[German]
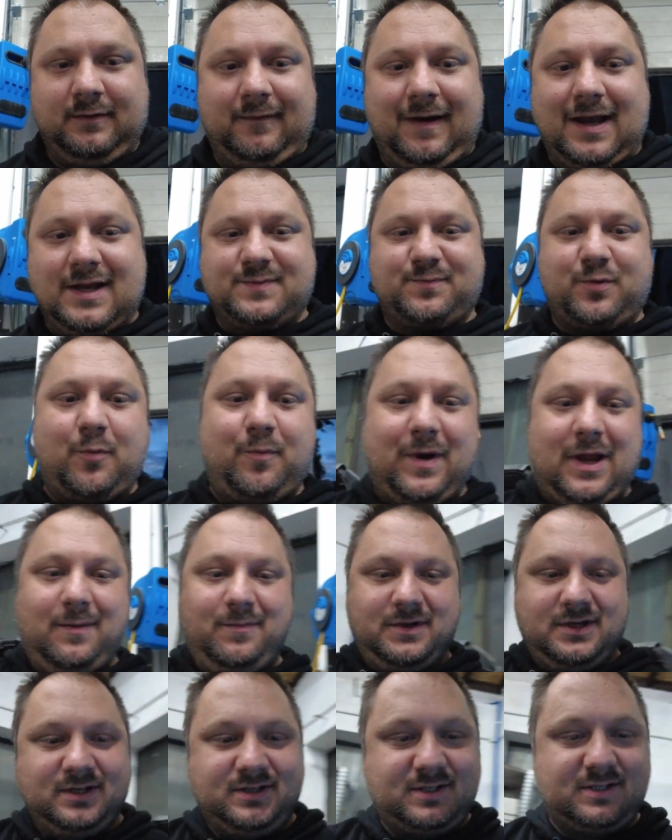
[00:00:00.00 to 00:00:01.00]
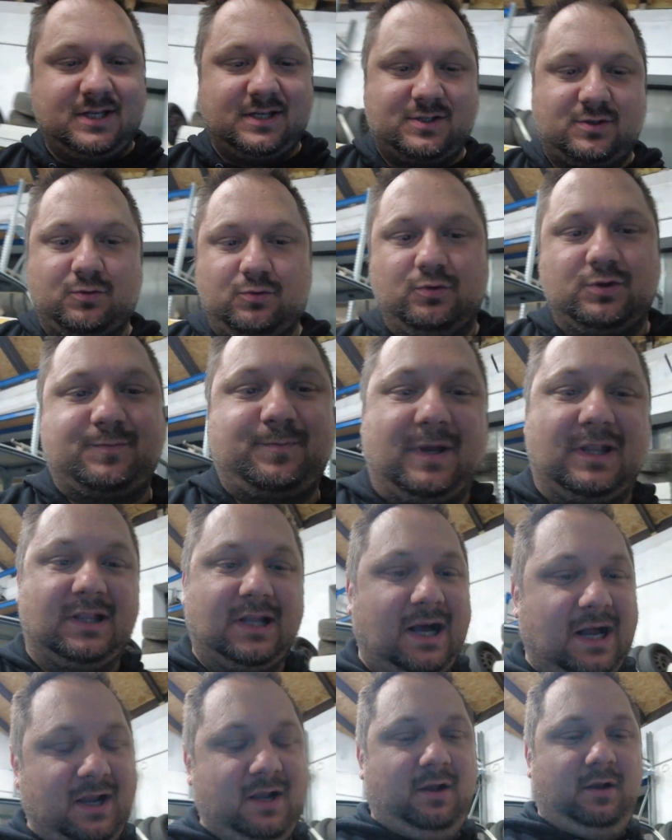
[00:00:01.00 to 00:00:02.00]
Weil das Problem ist, dass du das
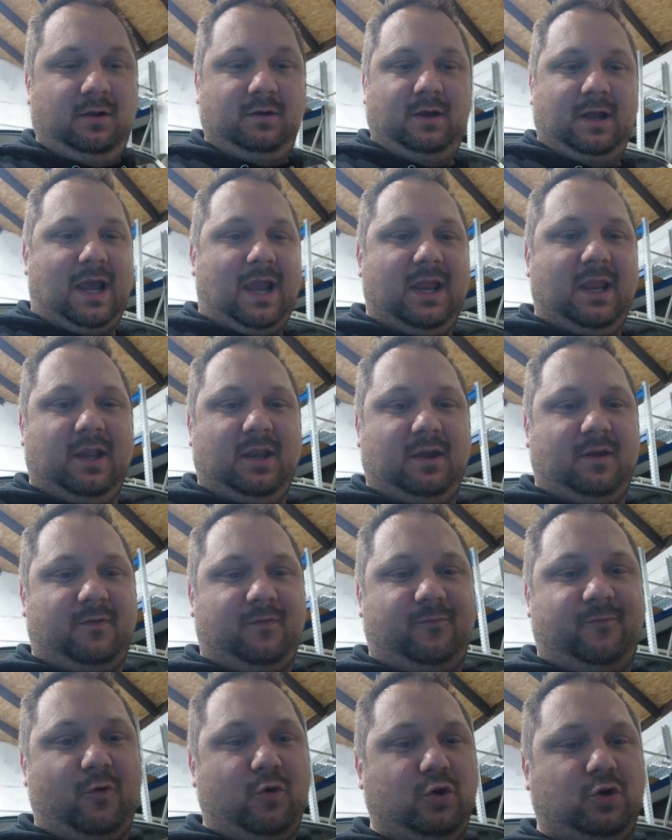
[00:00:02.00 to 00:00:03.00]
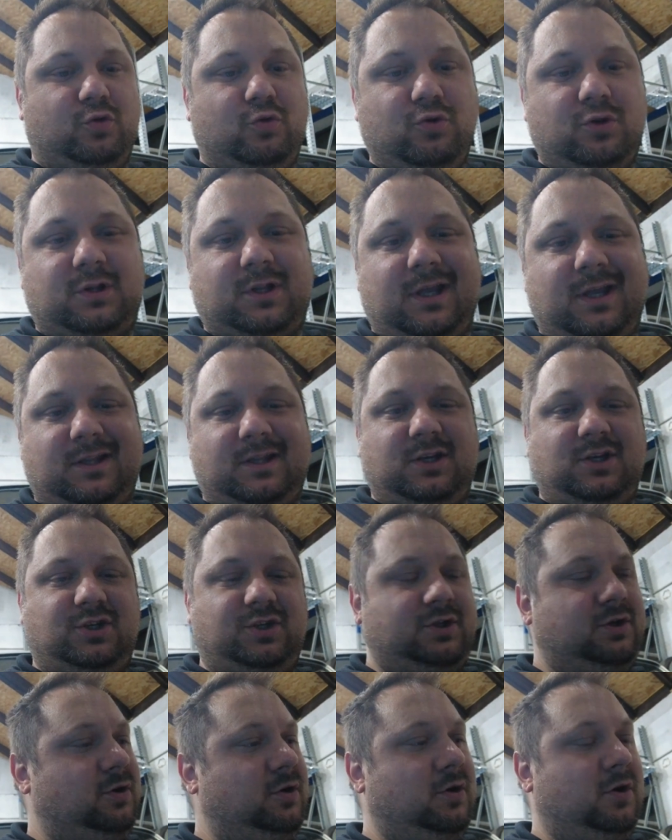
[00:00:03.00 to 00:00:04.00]
Pedal eigentlich voll
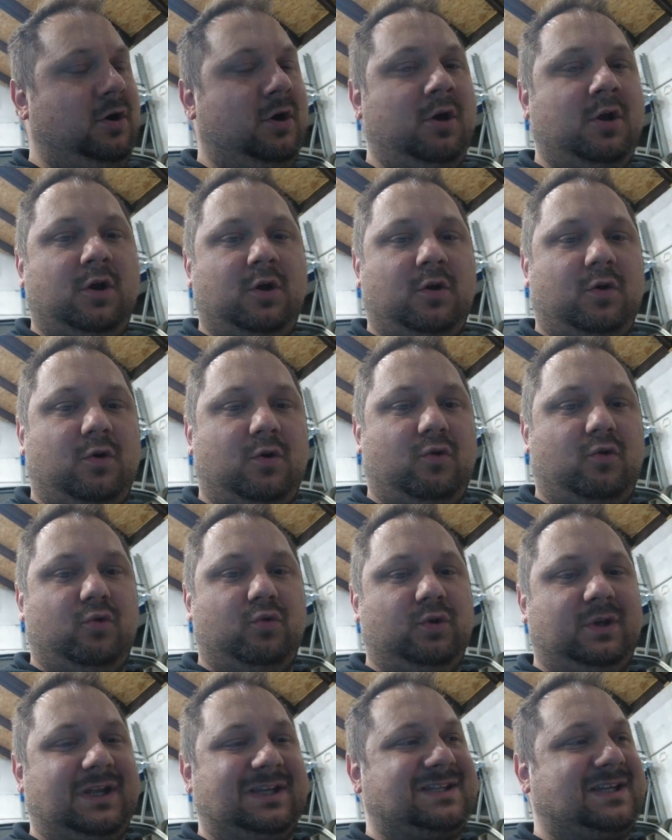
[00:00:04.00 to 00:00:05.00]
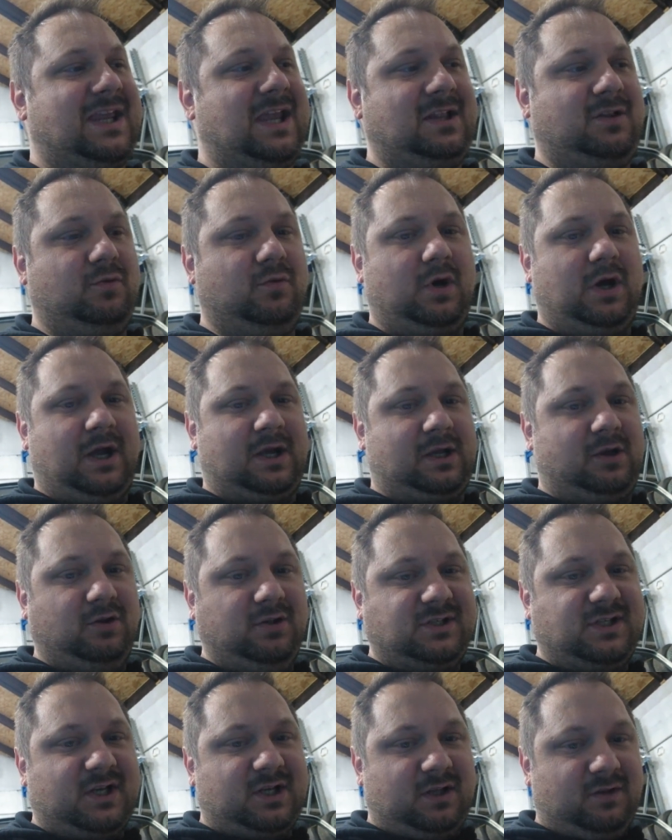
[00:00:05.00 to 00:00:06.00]
durchdrehtest und es geht nur ein
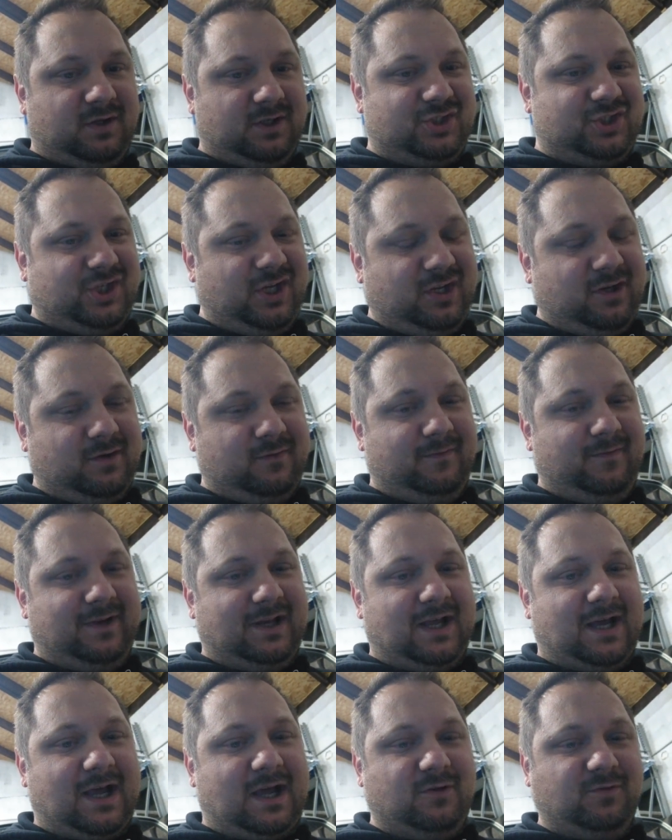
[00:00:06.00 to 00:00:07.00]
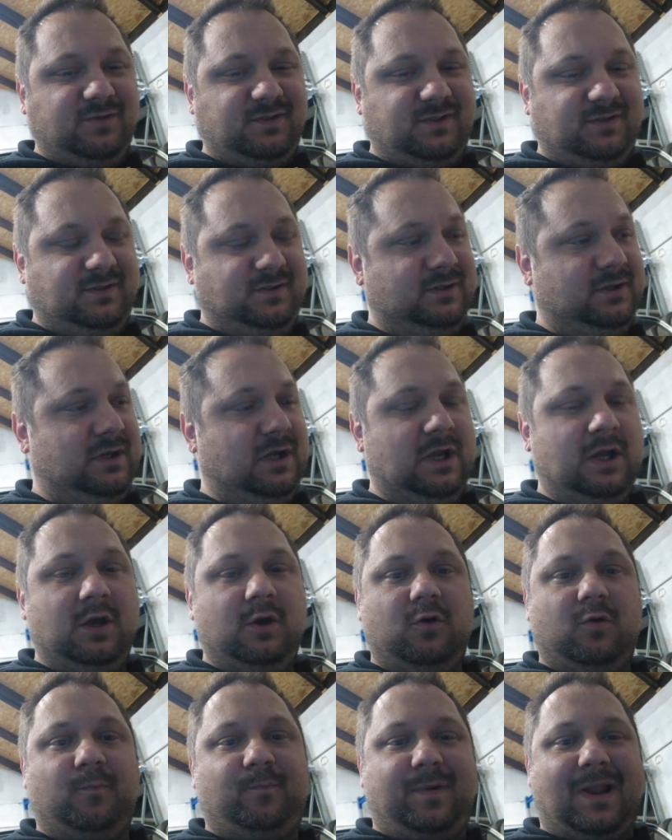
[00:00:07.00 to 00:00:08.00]
ganz kleines Stück wieder raus
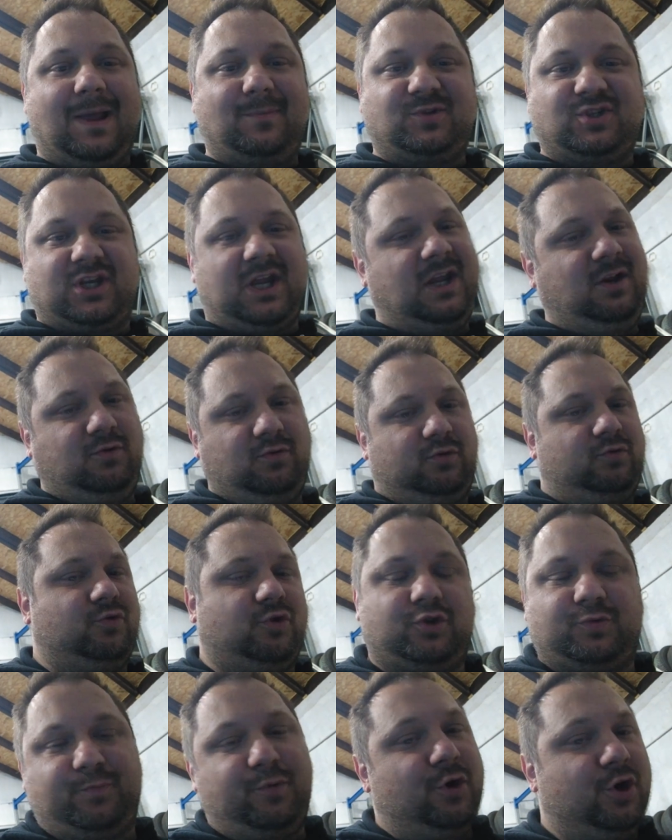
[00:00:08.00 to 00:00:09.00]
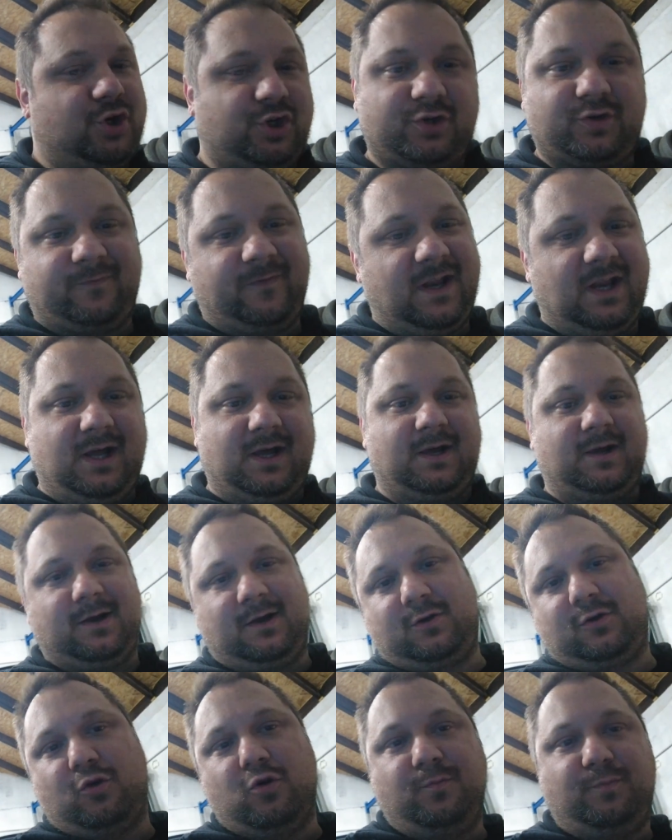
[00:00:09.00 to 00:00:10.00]
und bleibt stehen und du spürst weder
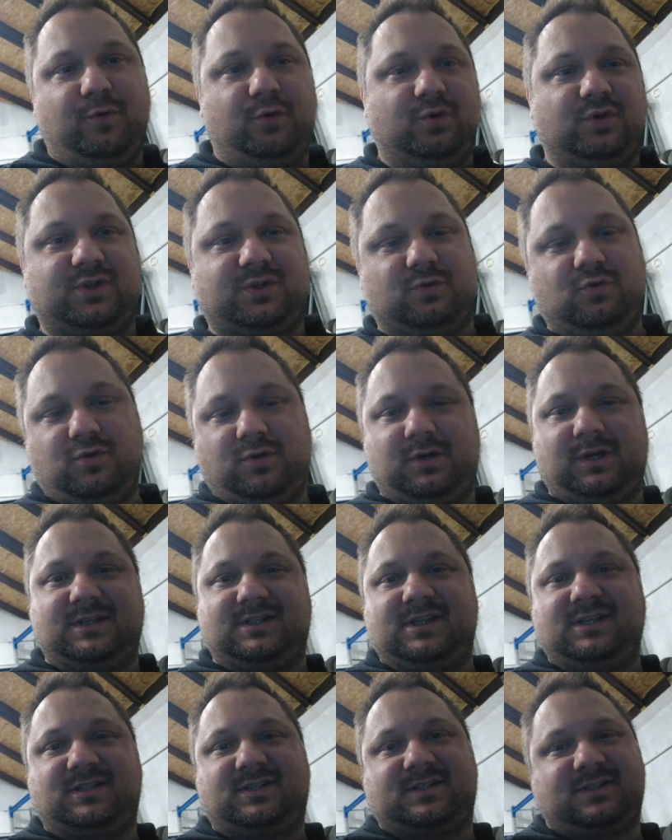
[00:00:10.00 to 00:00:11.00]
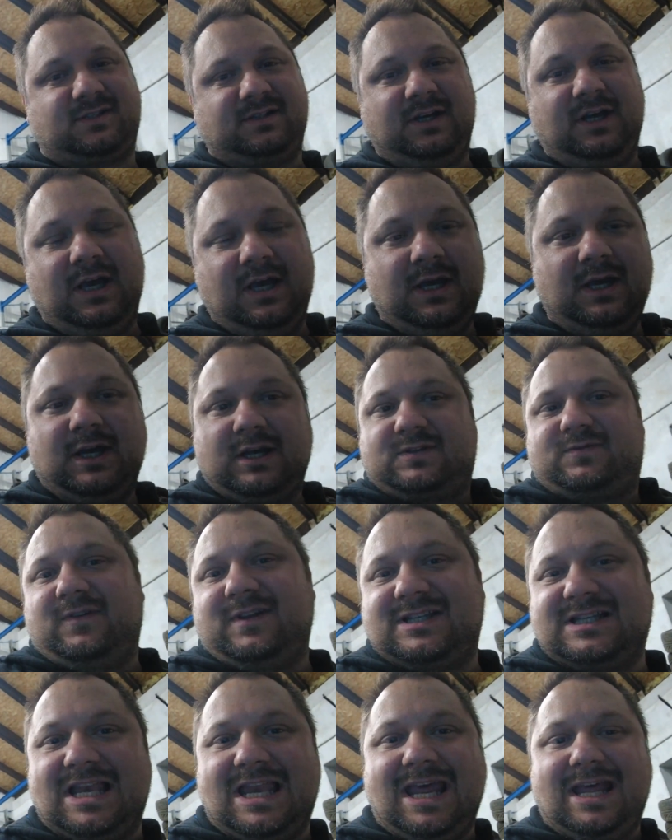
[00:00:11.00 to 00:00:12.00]
Kupplungsdruck. Es ist, als wenn
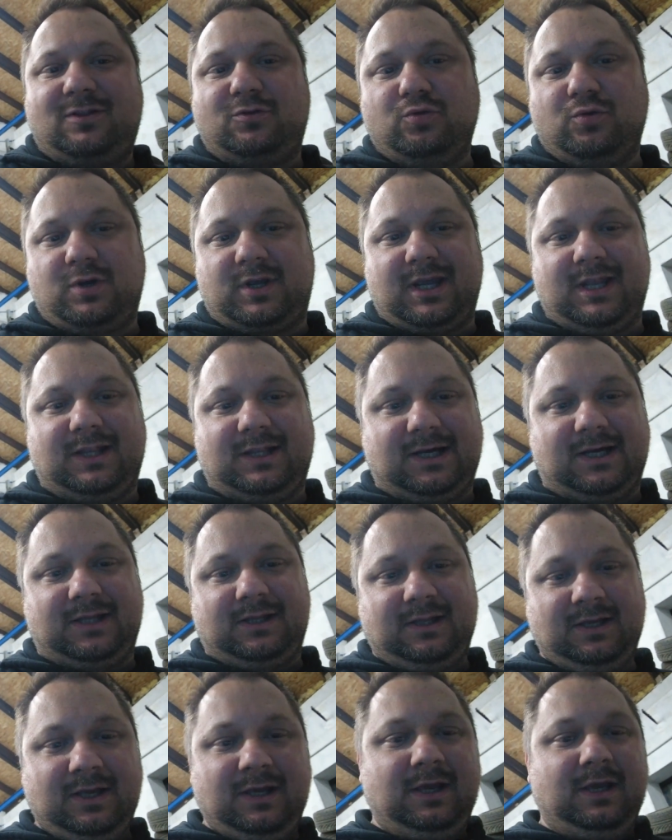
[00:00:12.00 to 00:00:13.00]
es leer durchgehen tat.